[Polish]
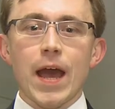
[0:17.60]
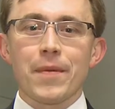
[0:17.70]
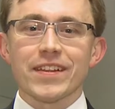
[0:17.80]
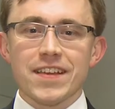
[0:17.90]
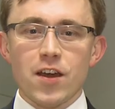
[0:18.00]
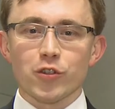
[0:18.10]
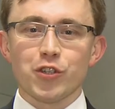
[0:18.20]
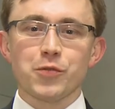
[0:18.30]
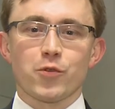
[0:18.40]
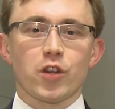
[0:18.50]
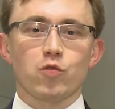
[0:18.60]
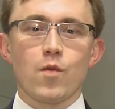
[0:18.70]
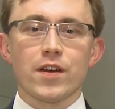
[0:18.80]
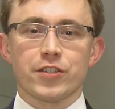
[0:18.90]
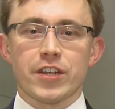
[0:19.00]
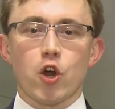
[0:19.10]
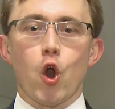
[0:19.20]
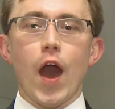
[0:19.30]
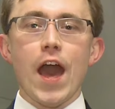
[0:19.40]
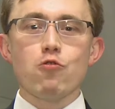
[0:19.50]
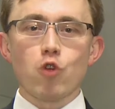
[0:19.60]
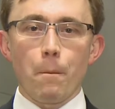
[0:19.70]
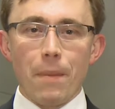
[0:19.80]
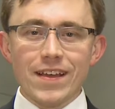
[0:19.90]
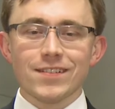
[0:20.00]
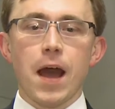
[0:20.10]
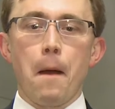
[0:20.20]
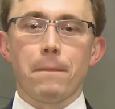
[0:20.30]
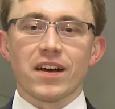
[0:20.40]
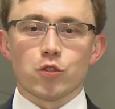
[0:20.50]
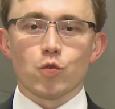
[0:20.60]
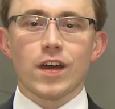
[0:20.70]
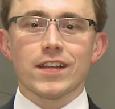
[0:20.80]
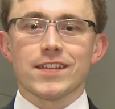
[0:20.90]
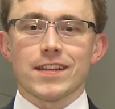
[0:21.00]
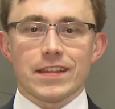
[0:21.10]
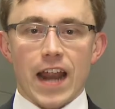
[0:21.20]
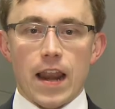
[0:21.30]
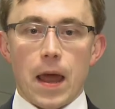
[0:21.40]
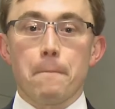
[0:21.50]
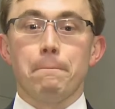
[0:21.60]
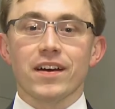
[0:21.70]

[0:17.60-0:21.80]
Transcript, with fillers: EBC od dziś można tłumaczyć jako Europejska Bazuka Centralna.